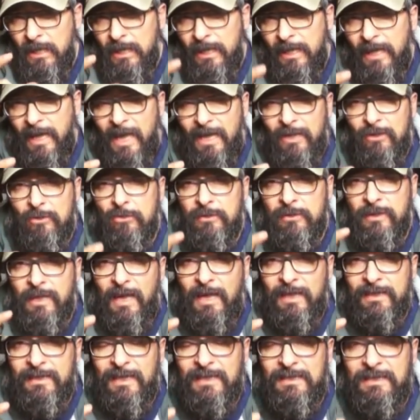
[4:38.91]
che è
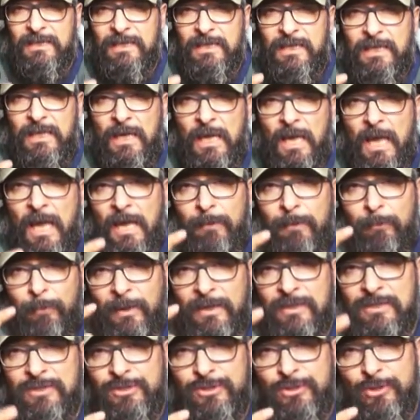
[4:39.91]
dotata di
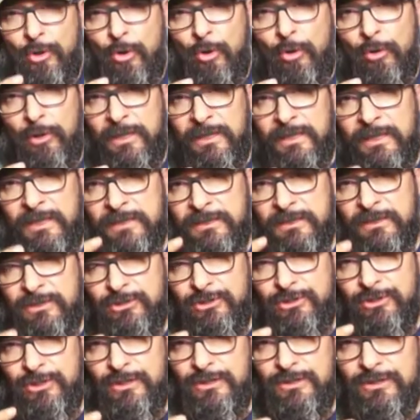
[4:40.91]
pressioni di
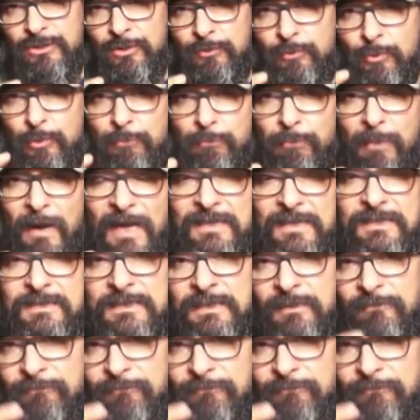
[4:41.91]
esercizio più bassi e